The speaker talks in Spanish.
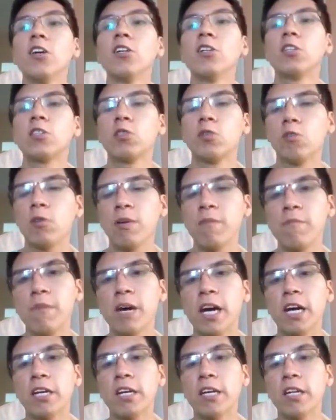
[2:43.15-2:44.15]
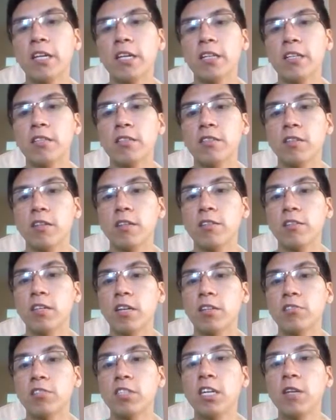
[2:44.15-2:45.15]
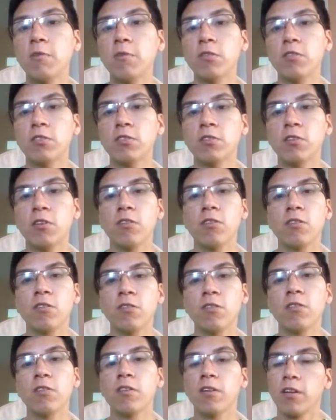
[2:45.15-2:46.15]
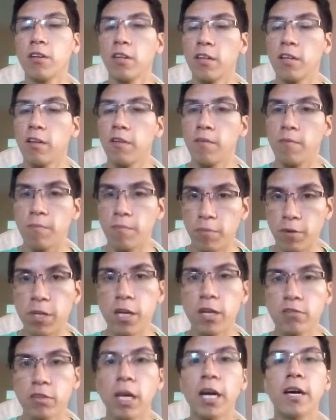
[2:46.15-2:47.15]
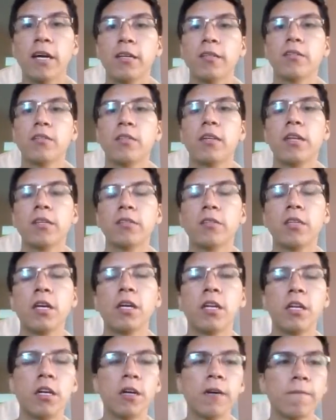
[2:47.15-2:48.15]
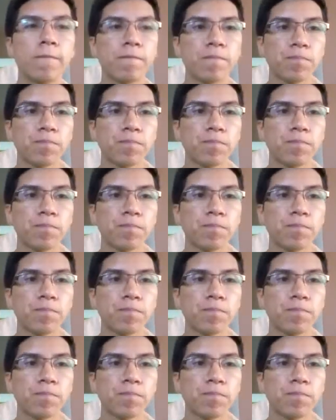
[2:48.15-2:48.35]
Sus imágenes de archivos son proyectadas en la serie